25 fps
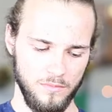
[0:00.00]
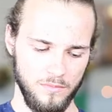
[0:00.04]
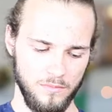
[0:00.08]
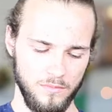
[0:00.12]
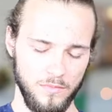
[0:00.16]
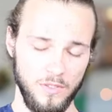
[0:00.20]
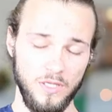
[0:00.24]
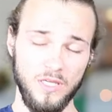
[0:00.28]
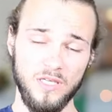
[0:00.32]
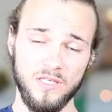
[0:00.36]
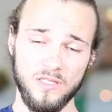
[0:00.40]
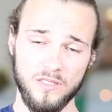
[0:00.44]

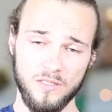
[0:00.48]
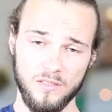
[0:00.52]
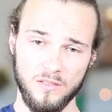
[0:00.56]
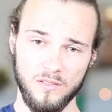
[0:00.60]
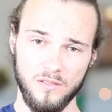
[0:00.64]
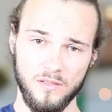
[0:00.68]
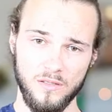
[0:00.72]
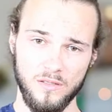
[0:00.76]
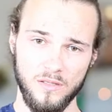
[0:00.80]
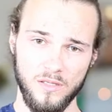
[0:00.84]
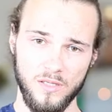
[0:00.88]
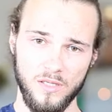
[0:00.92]

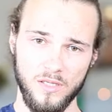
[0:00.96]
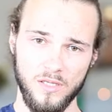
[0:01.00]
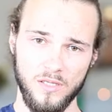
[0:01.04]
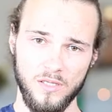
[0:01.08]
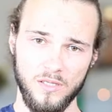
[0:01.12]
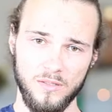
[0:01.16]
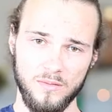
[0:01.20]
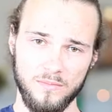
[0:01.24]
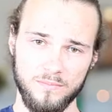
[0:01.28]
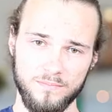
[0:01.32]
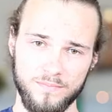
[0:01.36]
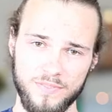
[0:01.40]
Ich
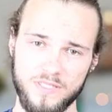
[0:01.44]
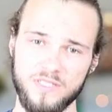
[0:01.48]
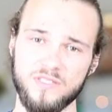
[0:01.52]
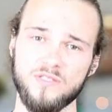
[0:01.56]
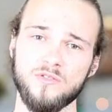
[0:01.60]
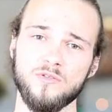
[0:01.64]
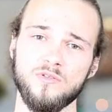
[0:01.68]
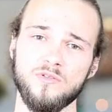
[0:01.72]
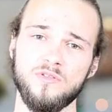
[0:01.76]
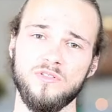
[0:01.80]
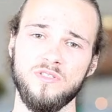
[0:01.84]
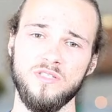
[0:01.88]
bin
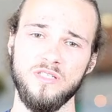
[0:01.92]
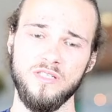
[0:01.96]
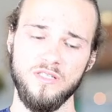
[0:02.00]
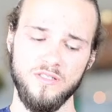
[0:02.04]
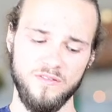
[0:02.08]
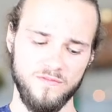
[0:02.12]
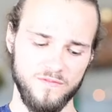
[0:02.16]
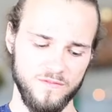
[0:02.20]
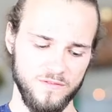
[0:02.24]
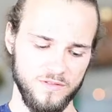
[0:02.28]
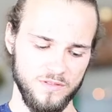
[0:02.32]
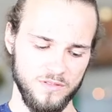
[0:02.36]

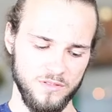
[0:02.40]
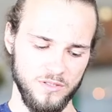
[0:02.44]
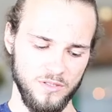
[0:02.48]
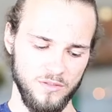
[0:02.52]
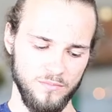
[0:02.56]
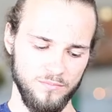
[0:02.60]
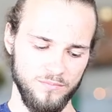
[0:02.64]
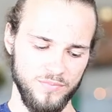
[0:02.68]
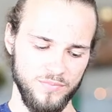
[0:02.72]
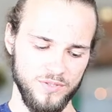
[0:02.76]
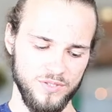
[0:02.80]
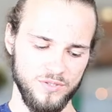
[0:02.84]
zutiefst
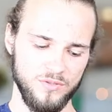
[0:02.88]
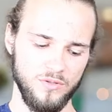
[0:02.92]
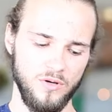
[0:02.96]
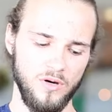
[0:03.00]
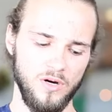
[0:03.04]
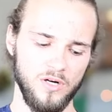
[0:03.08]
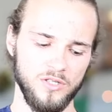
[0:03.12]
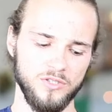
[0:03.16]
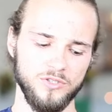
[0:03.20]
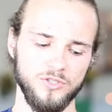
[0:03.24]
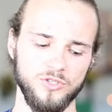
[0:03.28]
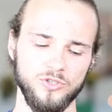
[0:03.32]

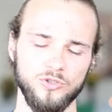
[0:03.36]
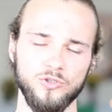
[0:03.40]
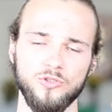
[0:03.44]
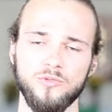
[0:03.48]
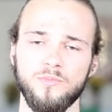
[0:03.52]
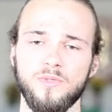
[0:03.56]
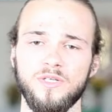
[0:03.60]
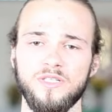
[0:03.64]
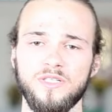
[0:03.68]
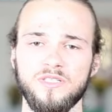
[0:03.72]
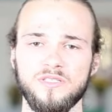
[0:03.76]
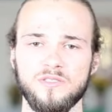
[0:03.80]
besorgt
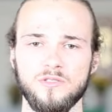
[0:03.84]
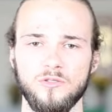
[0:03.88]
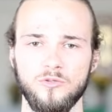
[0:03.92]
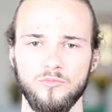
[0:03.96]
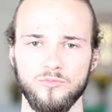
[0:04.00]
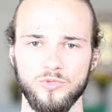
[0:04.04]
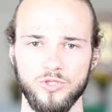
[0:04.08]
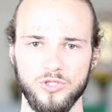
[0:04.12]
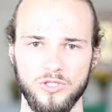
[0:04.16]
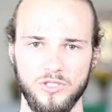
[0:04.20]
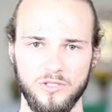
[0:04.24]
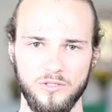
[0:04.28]
über diese
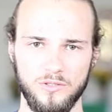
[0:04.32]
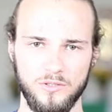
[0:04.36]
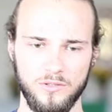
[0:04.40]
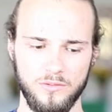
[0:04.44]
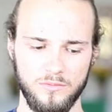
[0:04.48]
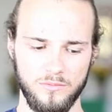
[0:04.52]
Umstände.